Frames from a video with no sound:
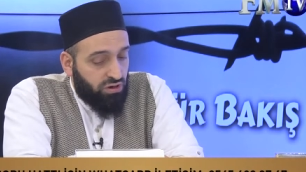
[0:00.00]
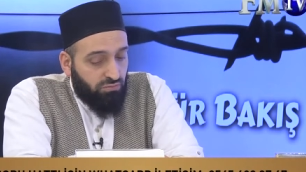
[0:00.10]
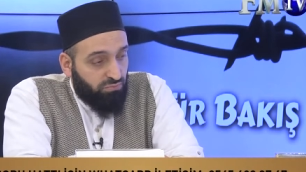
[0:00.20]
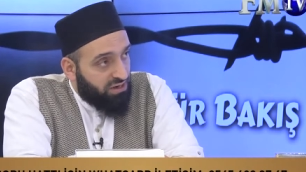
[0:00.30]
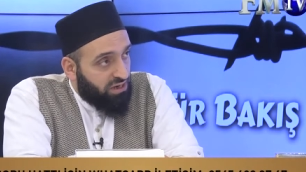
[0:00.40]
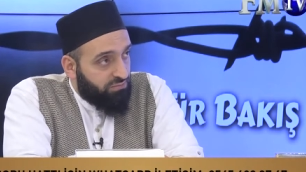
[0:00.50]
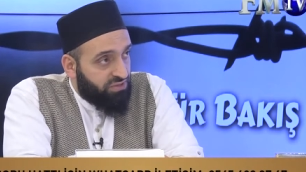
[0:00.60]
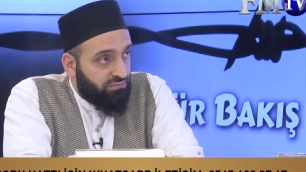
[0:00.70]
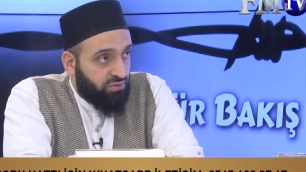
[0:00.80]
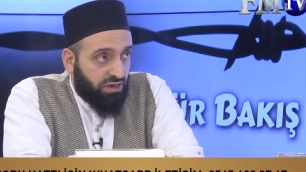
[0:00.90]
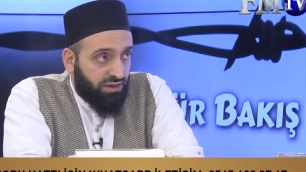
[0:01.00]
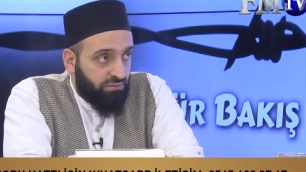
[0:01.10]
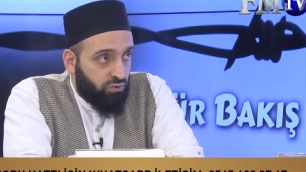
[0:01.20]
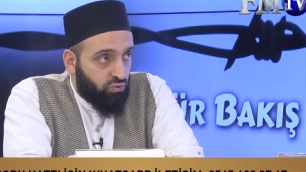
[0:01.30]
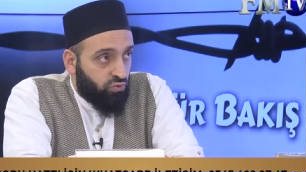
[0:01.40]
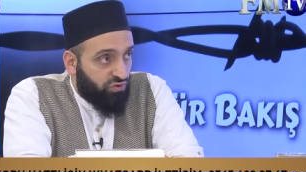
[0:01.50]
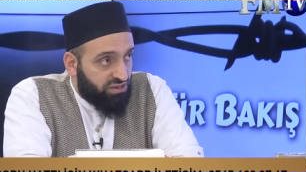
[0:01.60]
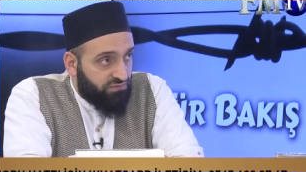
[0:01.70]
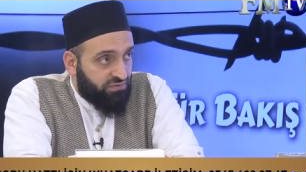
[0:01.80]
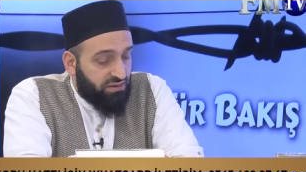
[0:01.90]
makamdan, kendi bulunduğu
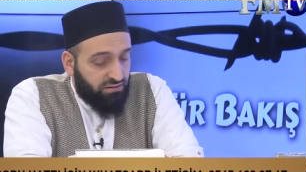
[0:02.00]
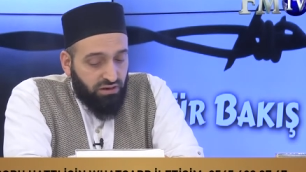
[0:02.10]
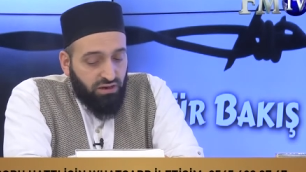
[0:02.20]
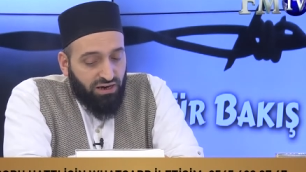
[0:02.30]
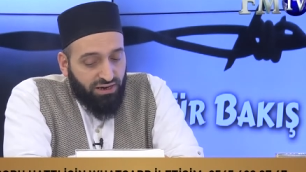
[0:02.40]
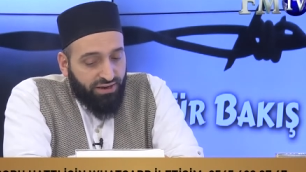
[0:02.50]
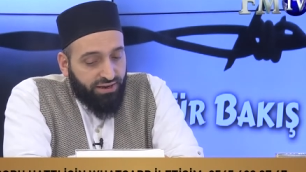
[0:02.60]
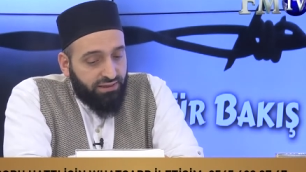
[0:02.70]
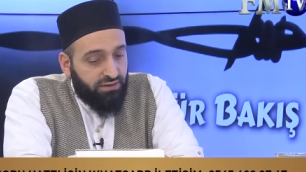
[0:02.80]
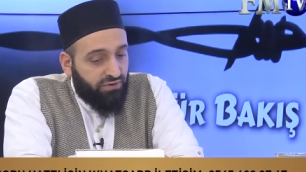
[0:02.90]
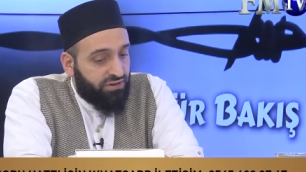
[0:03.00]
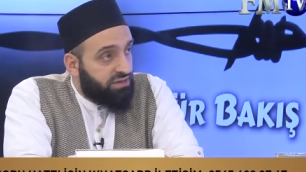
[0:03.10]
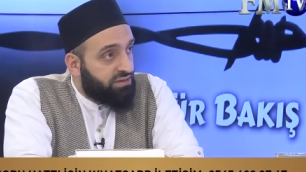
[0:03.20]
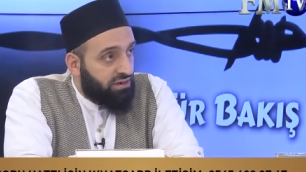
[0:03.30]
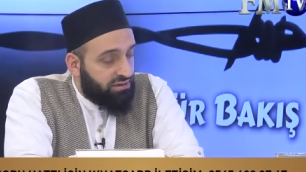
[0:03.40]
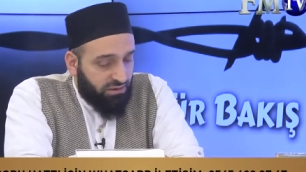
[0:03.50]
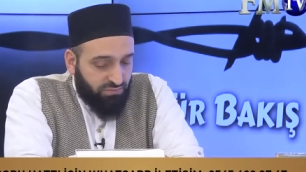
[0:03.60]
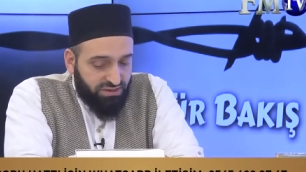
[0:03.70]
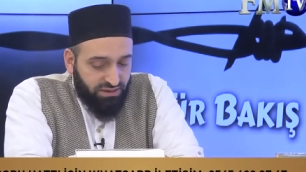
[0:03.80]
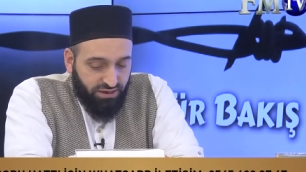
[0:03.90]
vasıftan hareketle fedakarlık
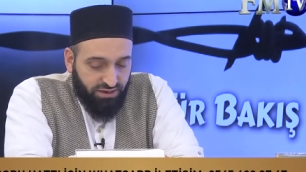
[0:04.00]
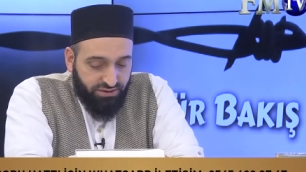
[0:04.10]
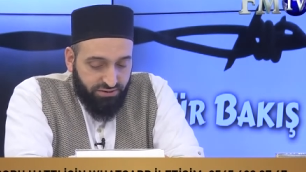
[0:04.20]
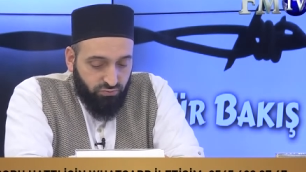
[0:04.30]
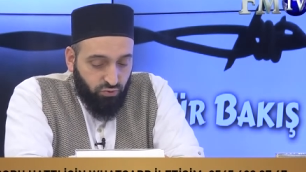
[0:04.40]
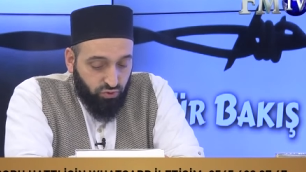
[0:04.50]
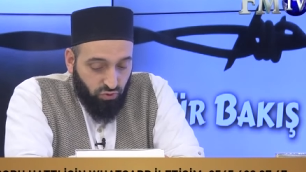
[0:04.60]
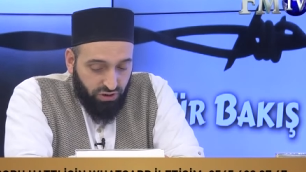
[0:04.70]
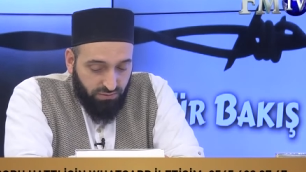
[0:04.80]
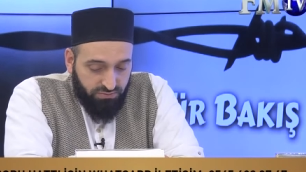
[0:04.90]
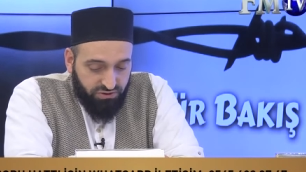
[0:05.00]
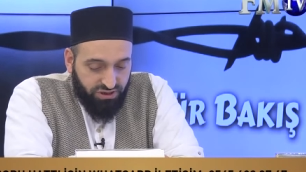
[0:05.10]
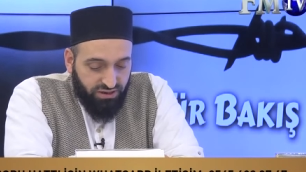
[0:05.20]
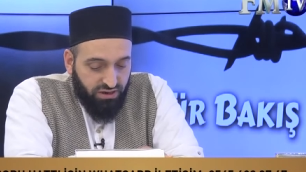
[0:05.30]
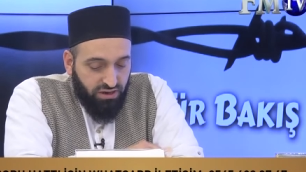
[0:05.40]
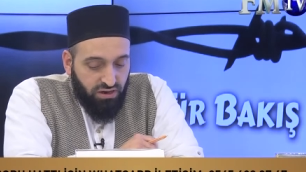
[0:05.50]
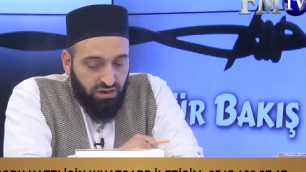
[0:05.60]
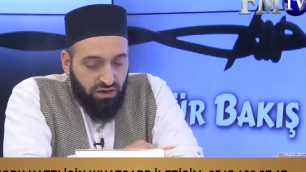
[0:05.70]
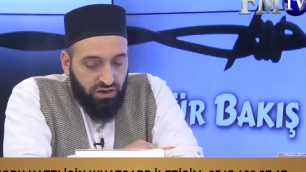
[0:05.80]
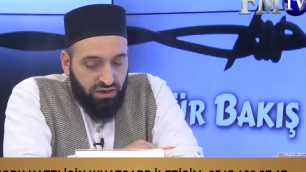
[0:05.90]
yapması gerekir. Bu çok önemli bir şey.
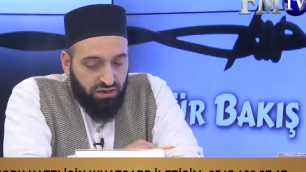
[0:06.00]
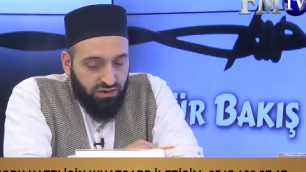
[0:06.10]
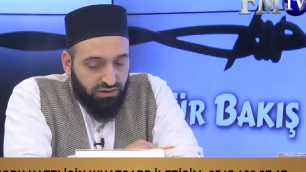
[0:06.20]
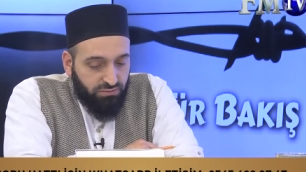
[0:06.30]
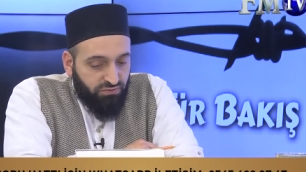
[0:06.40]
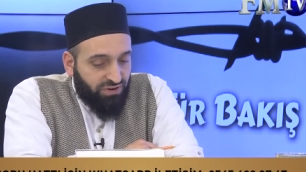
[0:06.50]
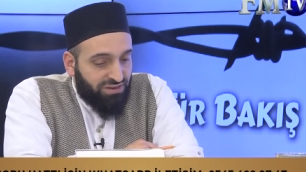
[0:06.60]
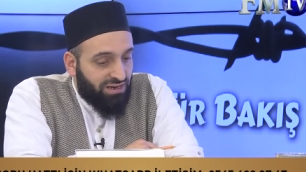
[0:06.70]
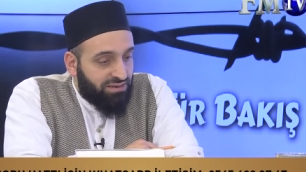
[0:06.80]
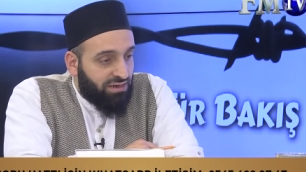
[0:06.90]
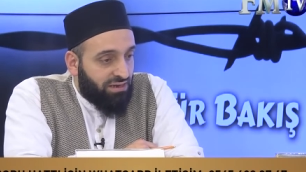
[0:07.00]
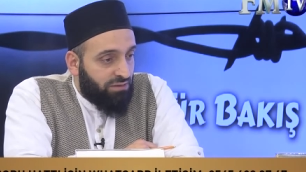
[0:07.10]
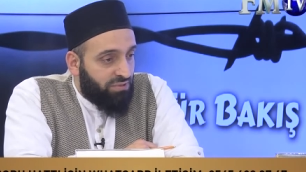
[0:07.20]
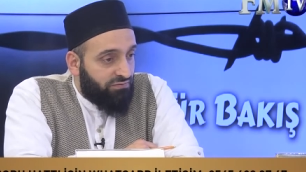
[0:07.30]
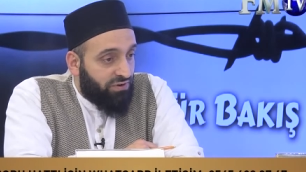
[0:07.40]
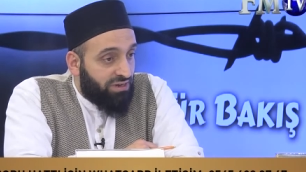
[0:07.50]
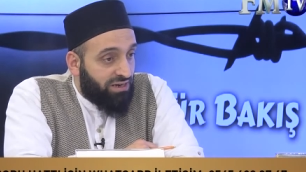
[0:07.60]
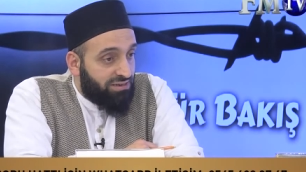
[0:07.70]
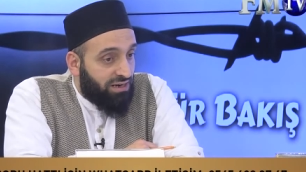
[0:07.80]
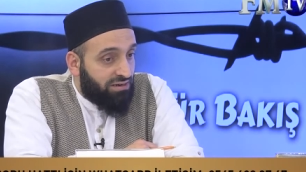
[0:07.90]
E, tabii fedakar edebilir,
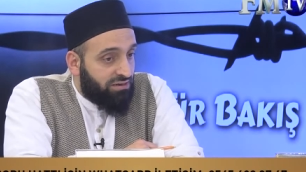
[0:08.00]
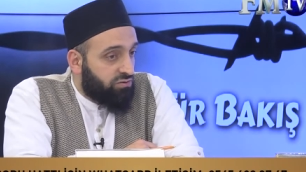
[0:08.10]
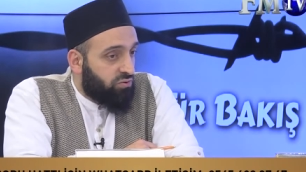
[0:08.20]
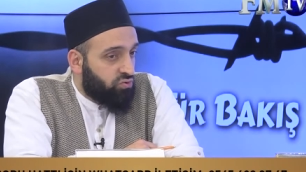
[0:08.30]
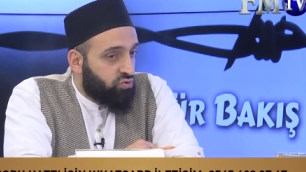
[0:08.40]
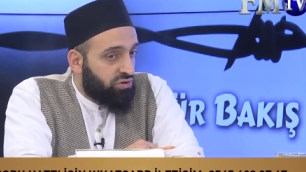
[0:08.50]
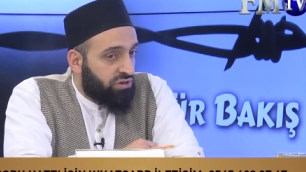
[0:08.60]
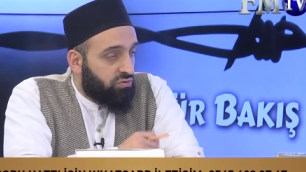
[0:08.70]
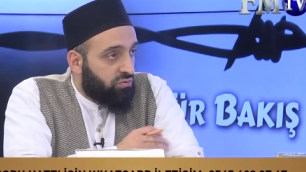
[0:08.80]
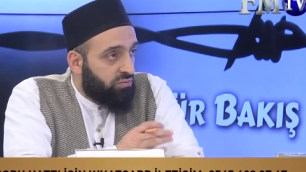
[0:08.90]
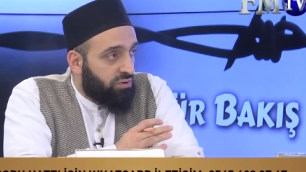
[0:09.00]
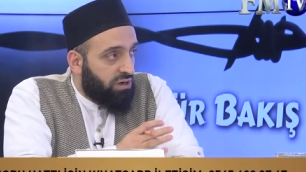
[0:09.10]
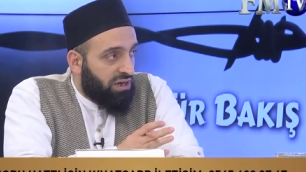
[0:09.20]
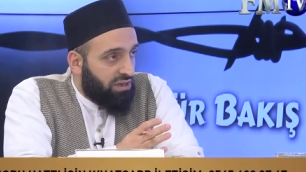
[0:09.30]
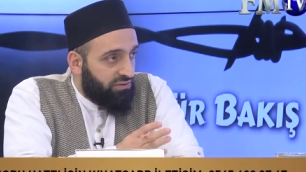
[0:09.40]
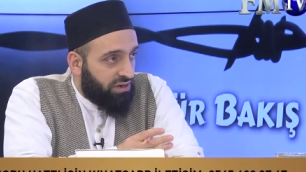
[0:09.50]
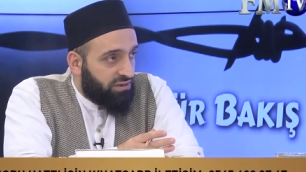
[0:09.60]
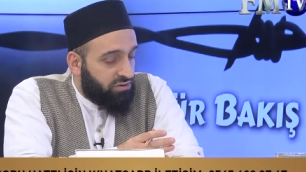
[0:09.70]
fedakarlık konusundaki e, alanlar da